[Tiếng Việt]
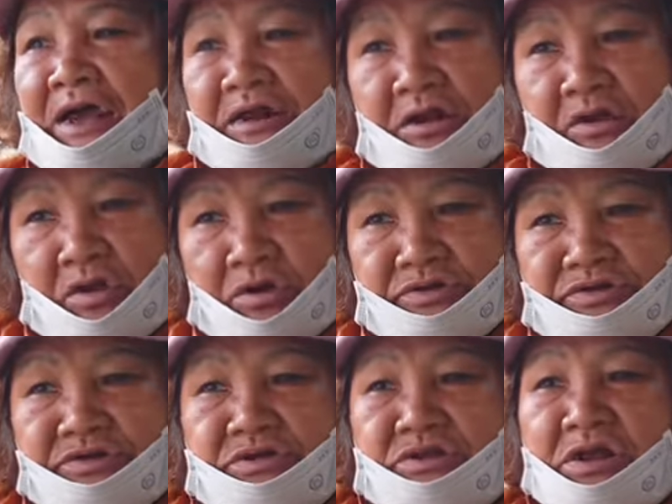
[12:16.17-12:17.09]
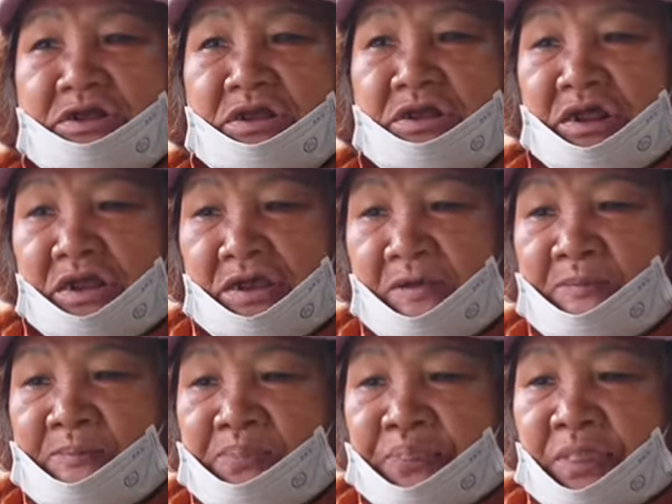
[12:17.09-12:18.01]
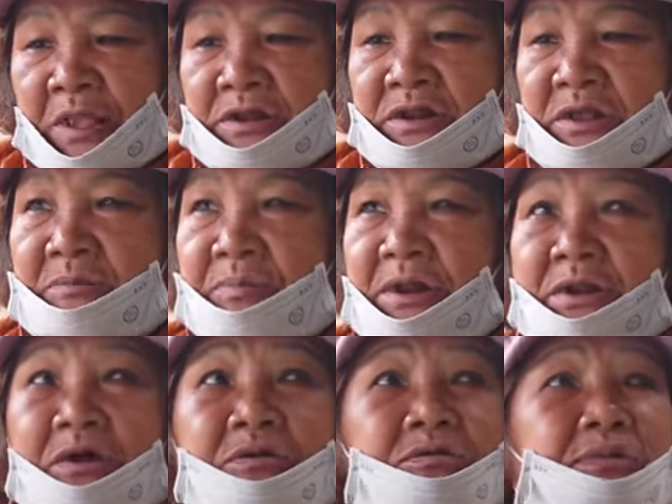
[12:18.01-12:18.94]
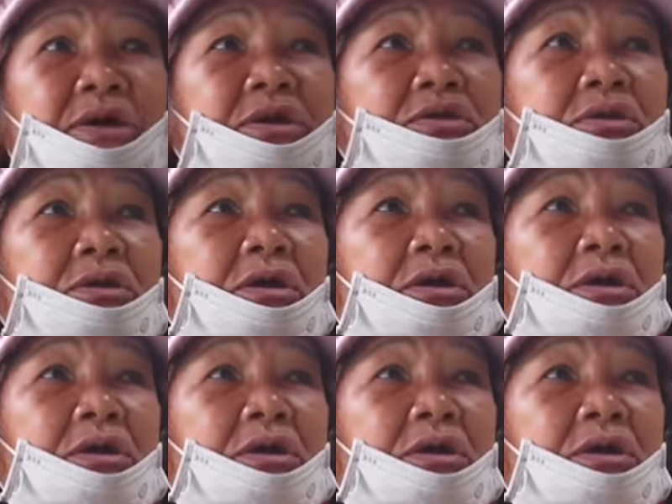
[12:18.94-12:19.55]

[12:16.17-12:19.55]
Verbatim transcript: hang nó có sự tích như thế thì bắt đầu mới